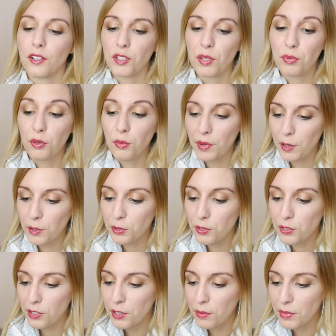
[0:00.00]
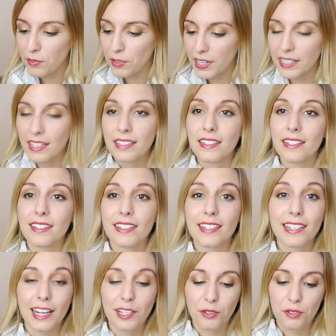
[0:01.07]
On est plus en période de sol, mais voilà, il y, a
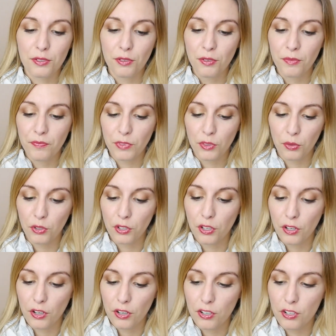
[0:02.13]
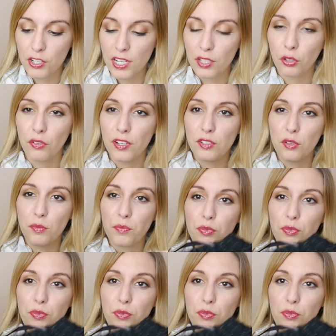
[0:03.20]
des réductions. Donc euh, j'ai trouvé ce